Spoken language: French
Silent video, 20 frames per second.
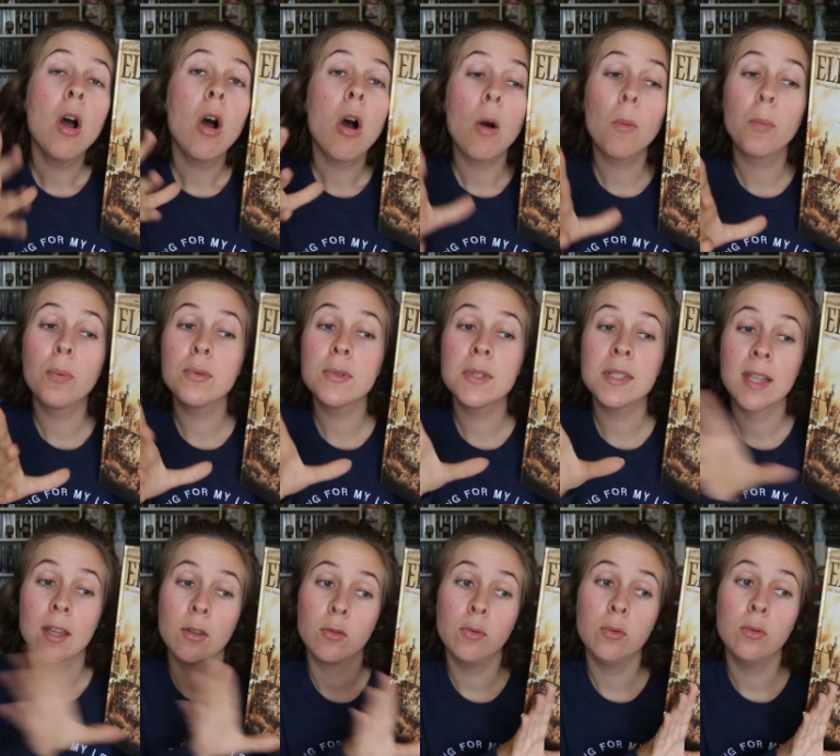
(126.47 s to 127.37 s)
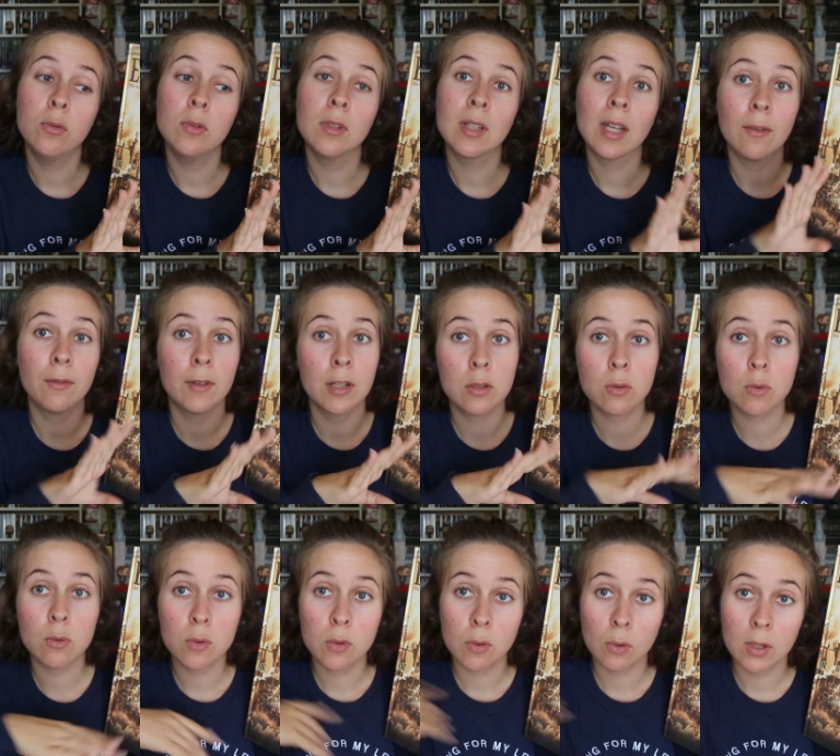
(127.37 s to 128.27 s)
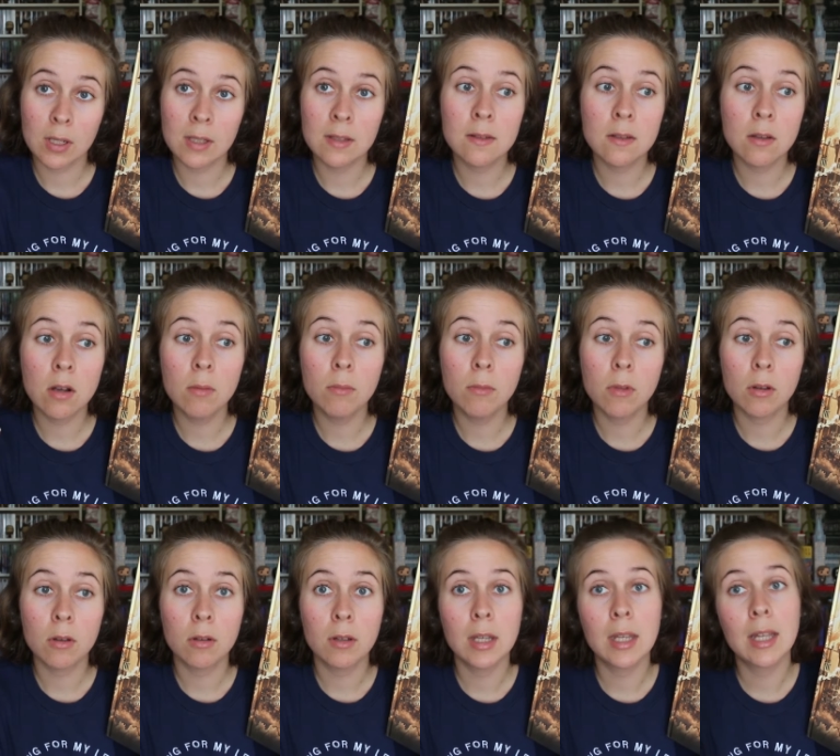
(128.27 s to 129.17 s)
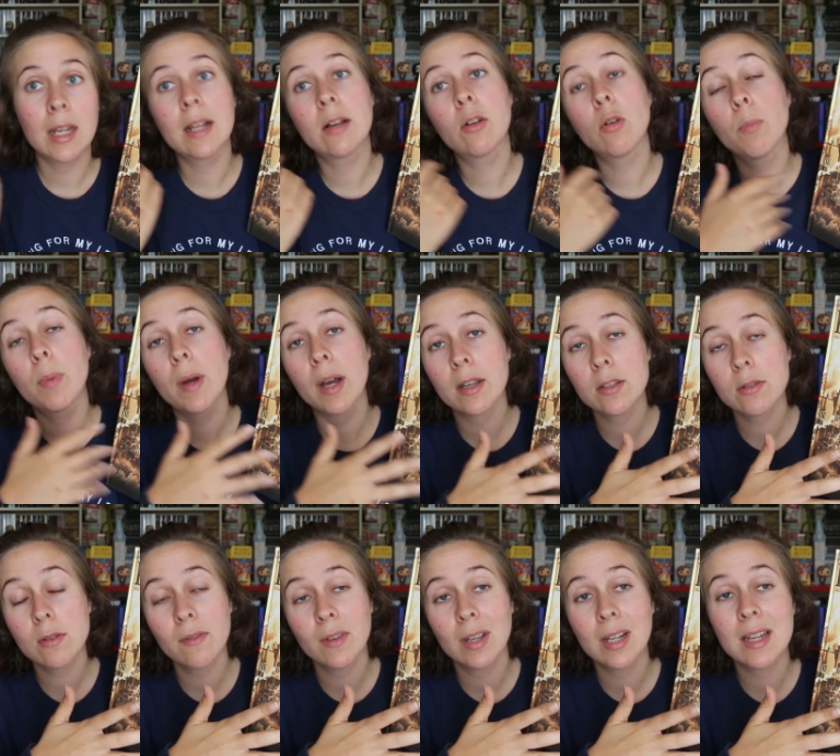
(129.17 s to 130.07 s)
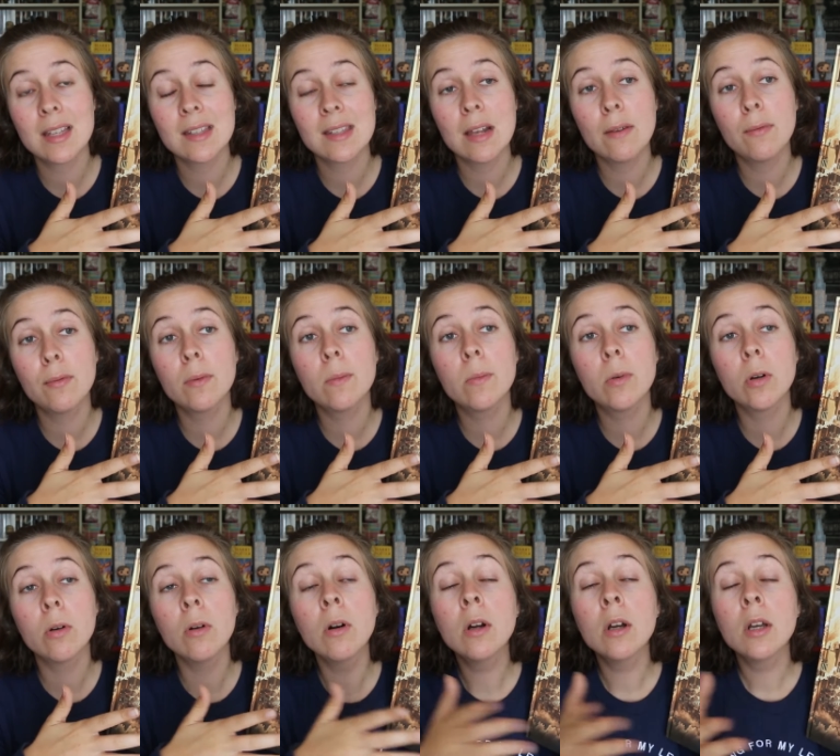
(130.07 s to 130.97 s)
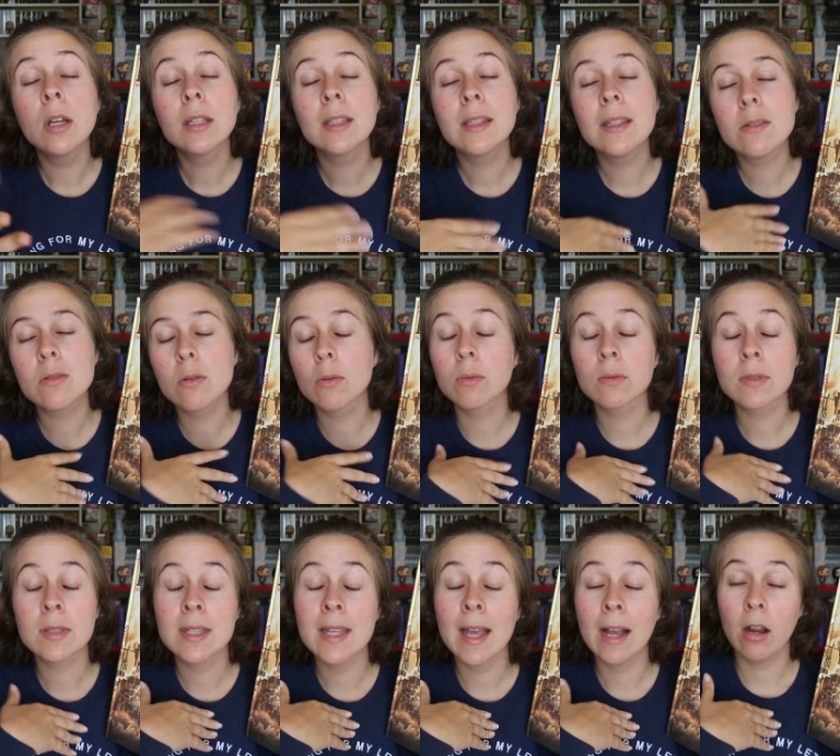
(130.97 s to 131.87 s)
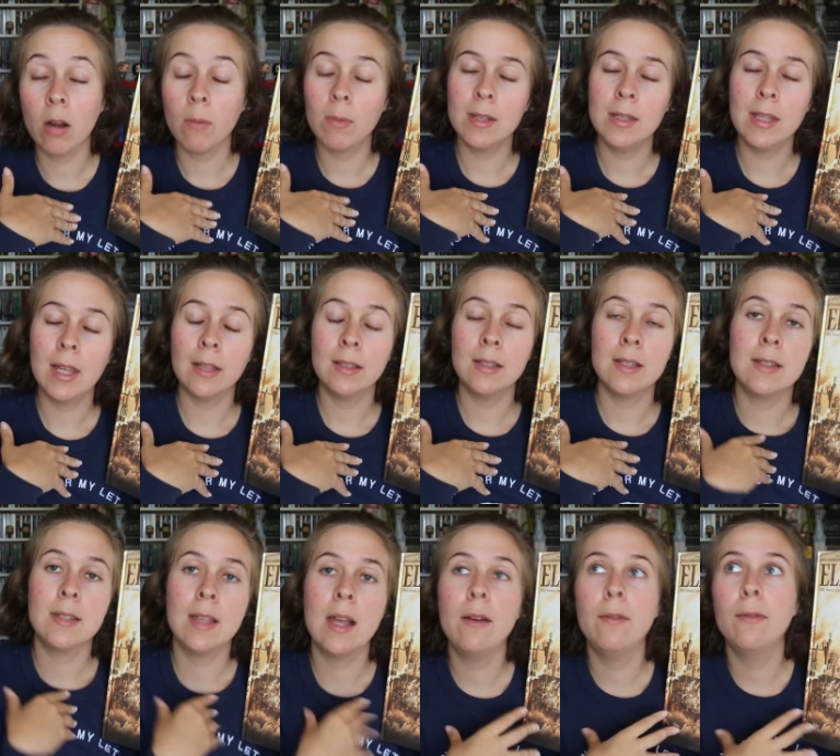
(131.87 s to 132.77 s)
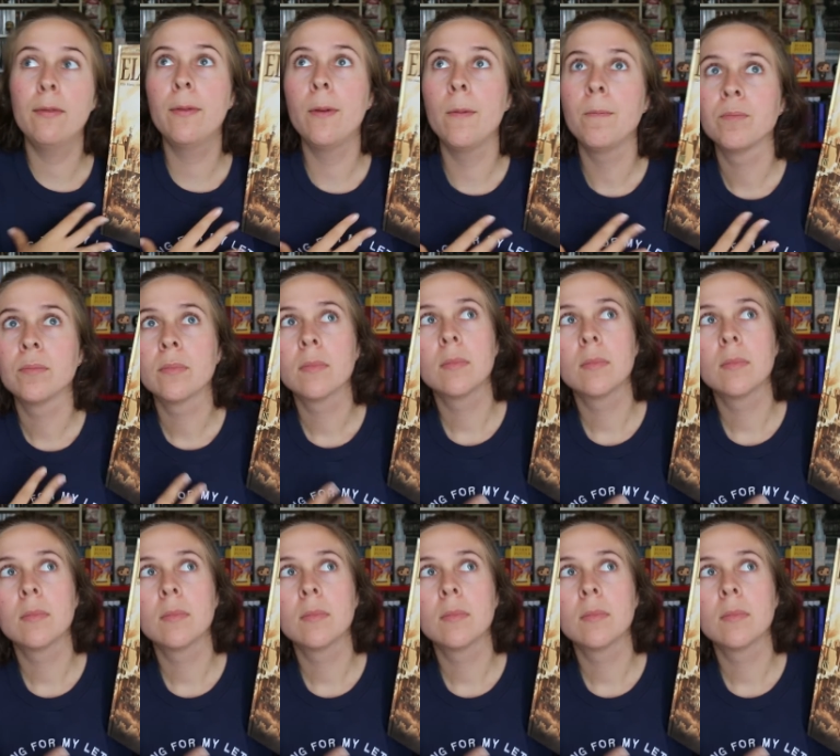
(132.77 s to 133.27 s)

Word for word: En plus, il y a toute une réflexion sur les hommes et les comparaisons avec les elfes blancs qui se considèrent comme les derniers elfes